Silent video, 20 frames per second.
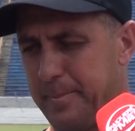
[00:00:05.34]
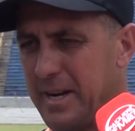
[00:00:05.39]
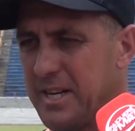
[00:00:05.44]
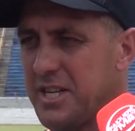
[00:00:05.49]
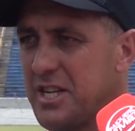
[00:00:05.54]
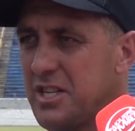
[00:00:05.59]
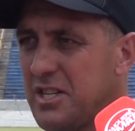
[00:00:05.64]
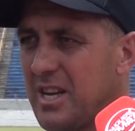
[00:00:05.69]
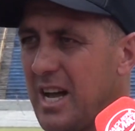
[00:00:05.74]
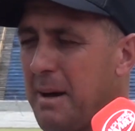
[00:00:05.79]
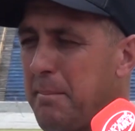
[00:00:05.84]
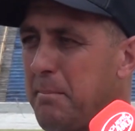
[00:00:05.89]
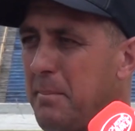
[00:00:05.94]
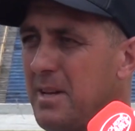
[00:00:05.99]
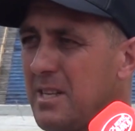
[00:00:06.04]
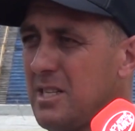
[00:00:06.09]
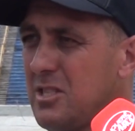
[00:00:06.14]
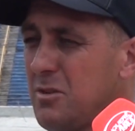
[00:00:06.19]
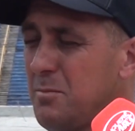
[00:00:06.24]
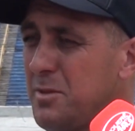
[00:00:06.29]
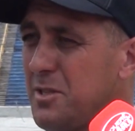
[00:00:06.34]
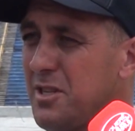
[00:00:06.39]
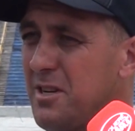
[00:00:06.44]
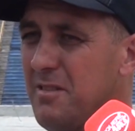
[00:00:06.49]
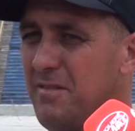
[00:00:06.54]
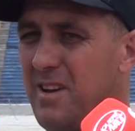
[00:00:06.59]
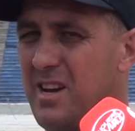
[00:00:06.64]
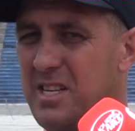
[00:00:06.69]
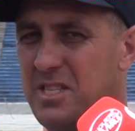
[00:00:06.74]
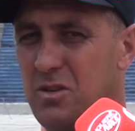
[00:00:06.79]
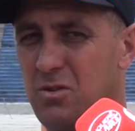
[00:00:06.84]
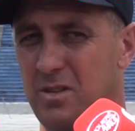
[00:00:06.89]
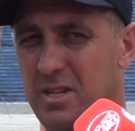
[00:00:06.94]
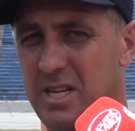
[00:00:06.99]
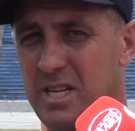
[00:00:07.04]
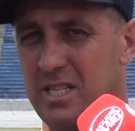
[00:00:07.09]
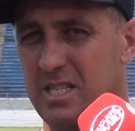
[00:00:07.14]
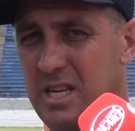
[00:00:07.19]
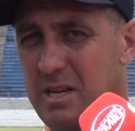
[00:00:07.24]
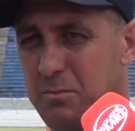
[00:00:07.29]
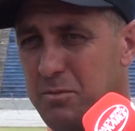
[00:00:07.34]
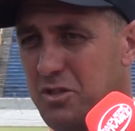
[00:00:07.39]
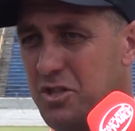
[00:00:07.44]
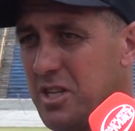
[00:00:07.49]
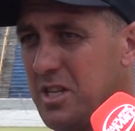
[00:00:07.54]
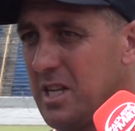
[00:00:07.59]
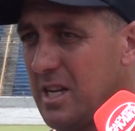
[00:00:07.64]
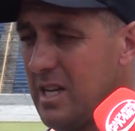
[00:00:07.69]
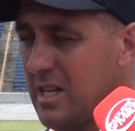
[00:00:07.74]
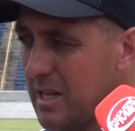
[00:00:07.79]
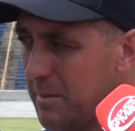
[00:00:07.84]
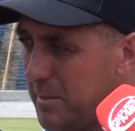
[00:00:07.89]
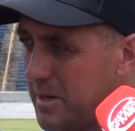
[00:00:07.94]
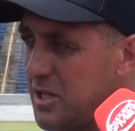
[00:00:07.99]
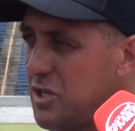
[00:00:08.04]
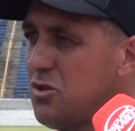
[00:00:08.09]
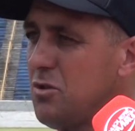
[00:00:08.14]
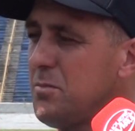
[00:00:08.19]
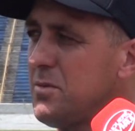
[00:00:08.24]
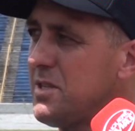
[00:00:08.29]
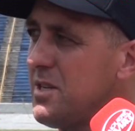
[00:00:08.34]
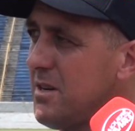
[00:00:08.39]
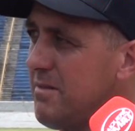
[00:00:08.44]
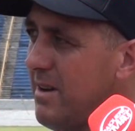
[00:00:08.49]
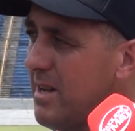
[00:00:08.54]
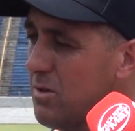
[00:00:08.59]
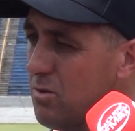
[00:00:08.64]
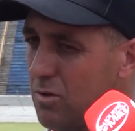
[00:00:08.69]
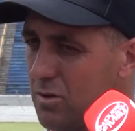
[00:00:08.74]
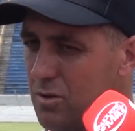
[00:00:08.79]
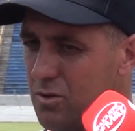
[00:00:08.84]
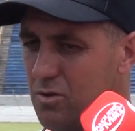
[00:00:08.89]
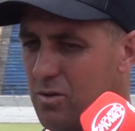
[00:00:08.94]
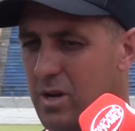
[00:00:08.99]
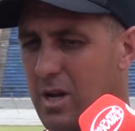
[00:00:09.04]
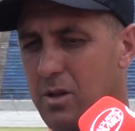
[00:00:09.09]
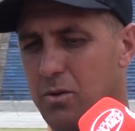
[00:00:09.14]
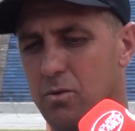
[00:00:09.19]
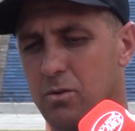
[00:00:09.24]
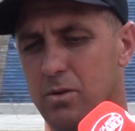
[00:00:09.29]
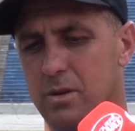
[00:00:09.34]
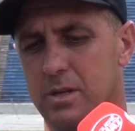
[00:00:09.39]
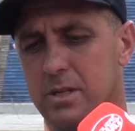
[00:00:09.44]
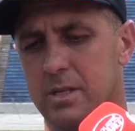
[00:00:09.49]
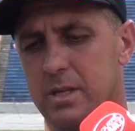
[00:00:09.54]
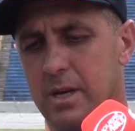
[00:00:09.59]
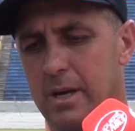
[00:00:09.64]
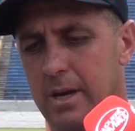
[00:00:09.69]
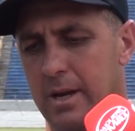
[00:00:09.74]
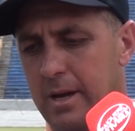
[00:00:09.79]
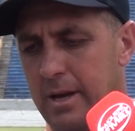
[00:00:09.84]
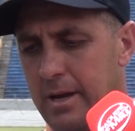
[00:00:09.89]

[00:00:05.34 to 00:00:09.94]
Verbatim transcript: Para a gente apenas observar, são três tempos de 30, para a gente observar todos os jogadores.